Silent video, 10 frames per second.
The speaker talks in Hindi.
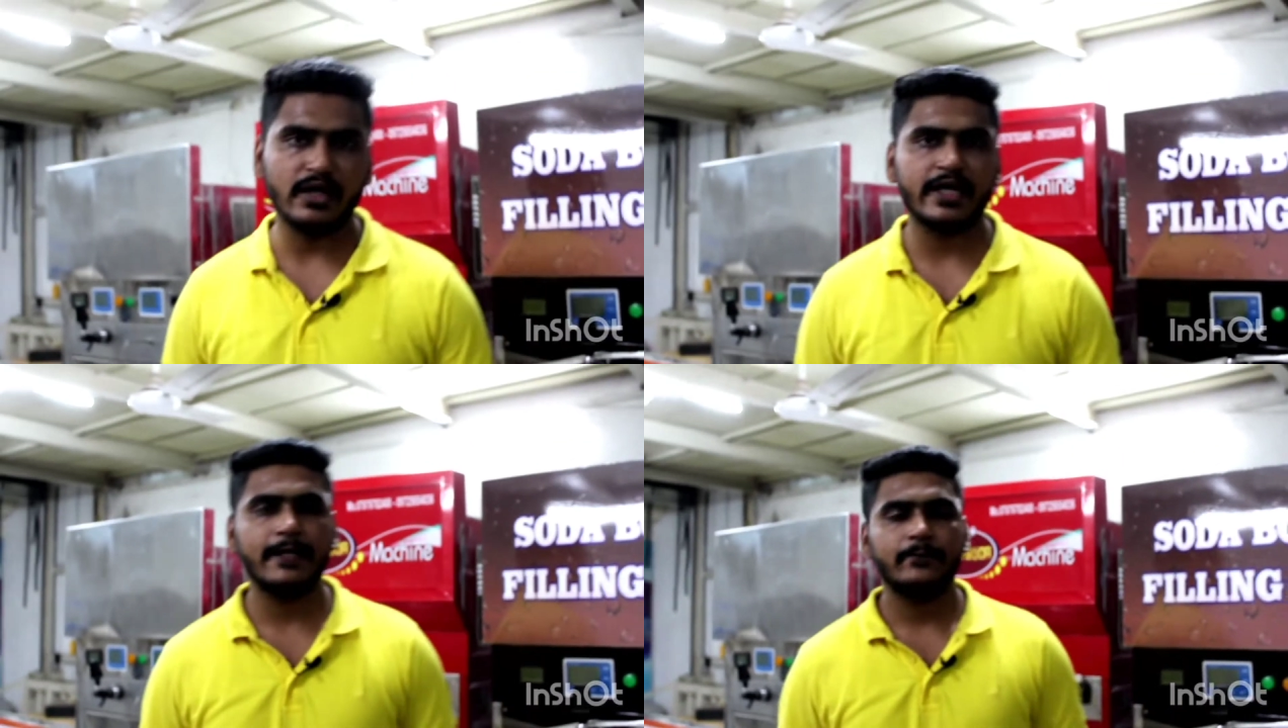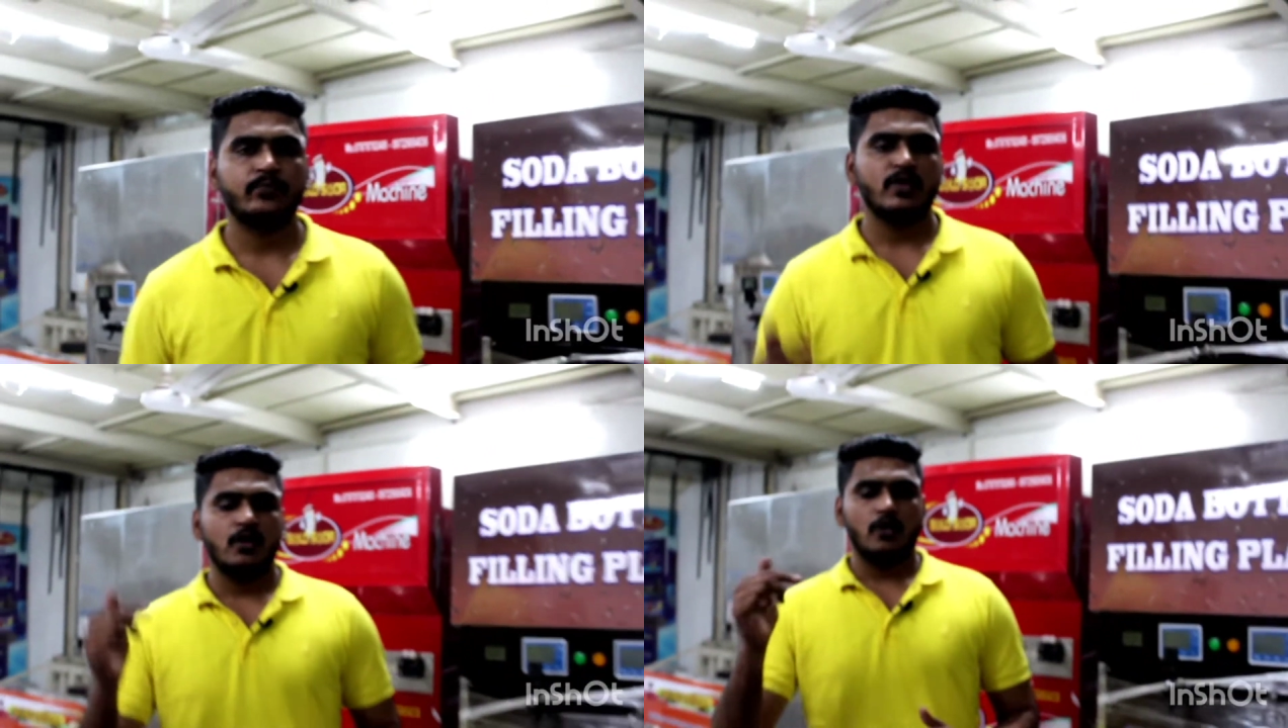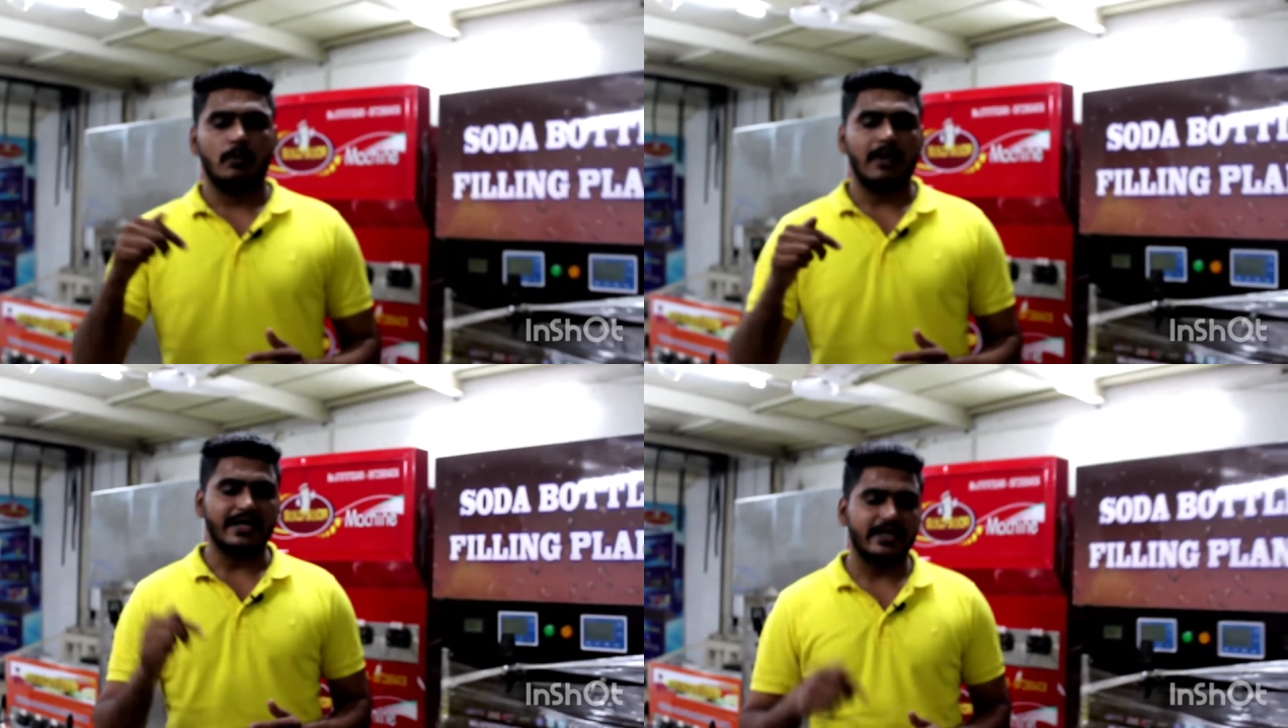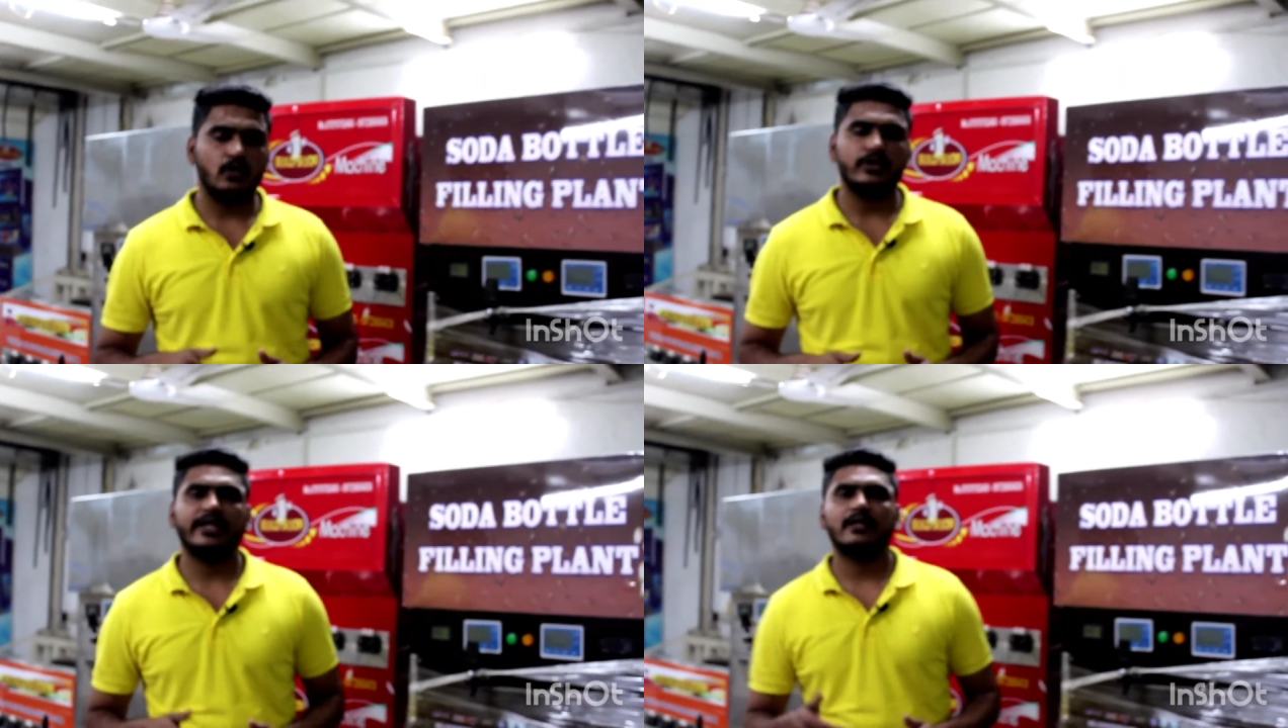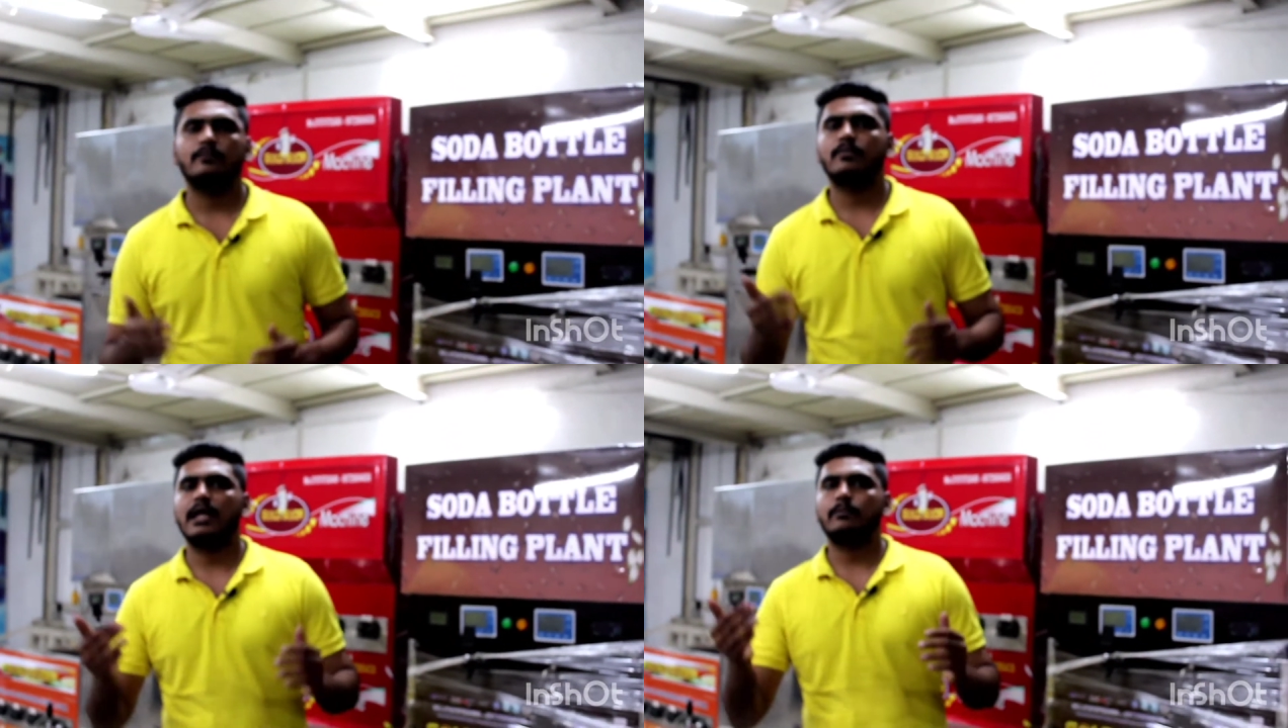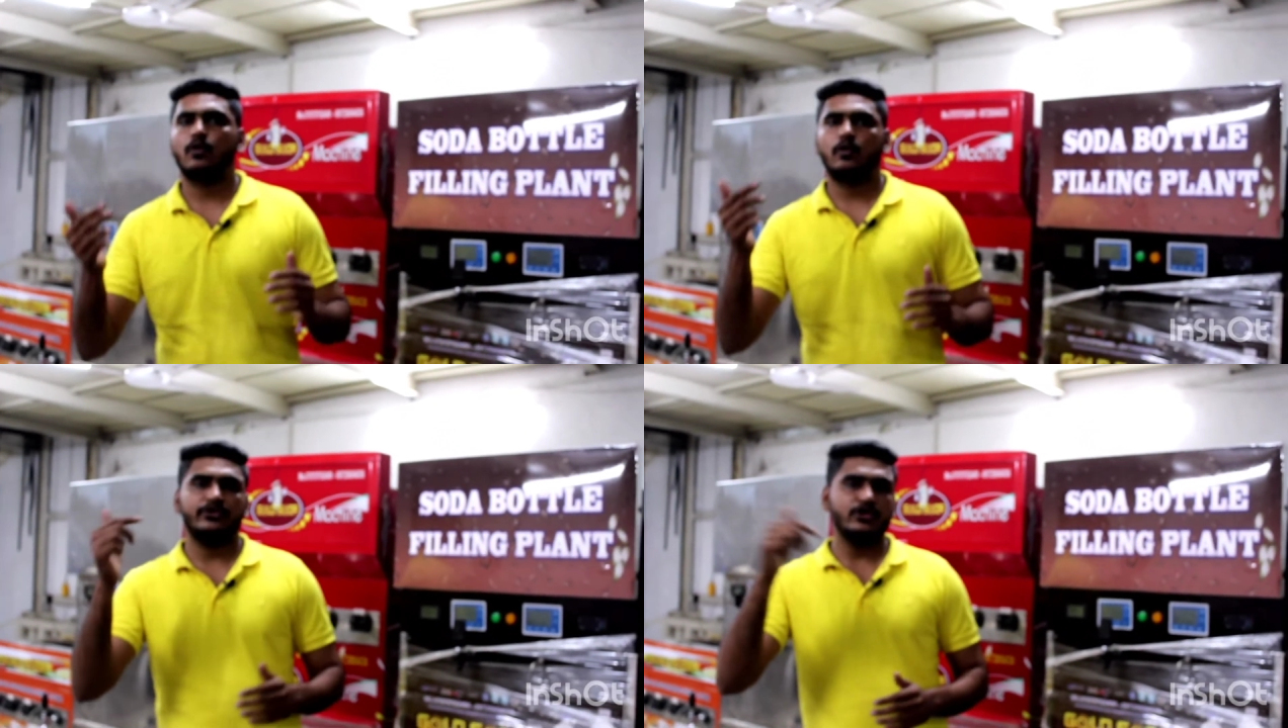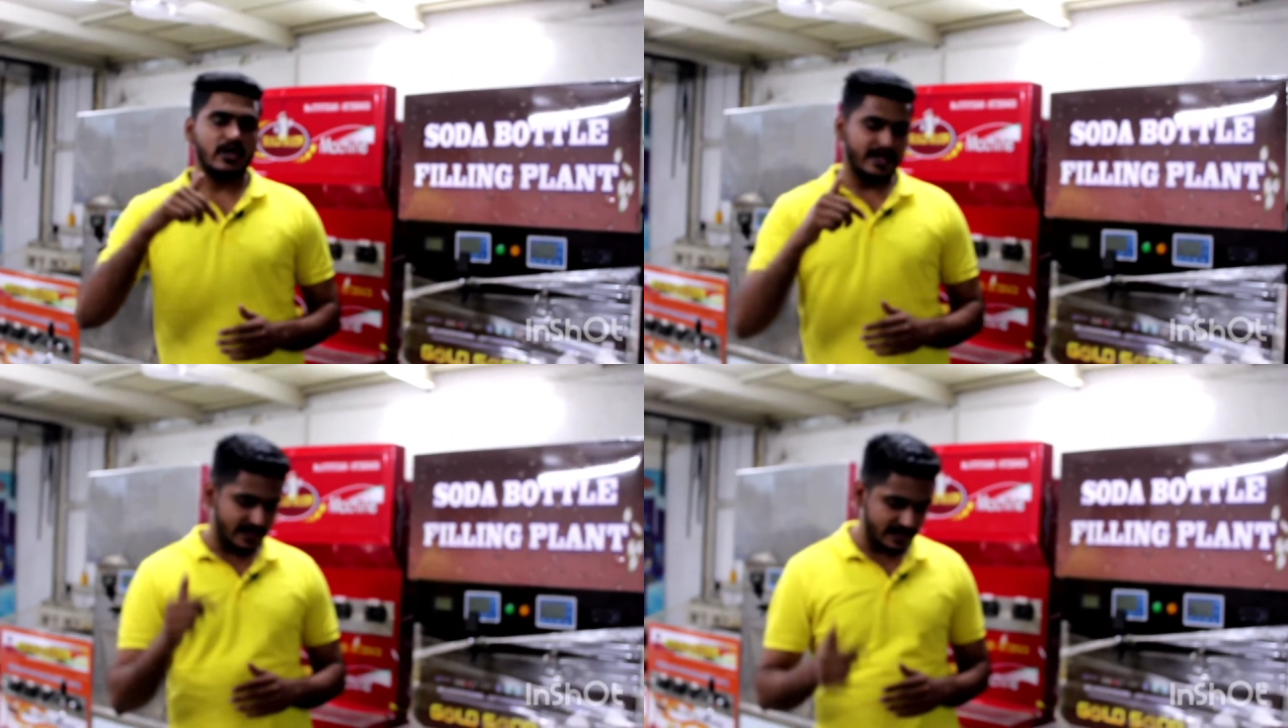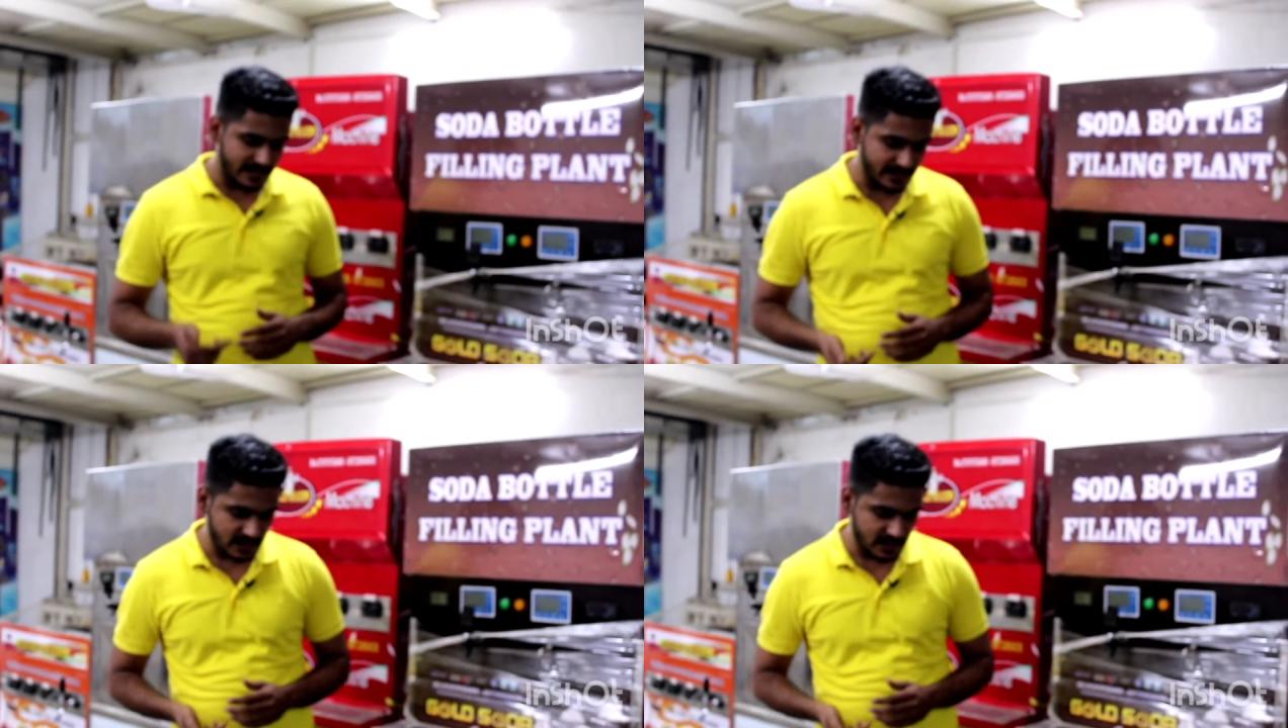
है और बाकी कॉन्टैक्ट नंबर आपको वीडियो के नीचे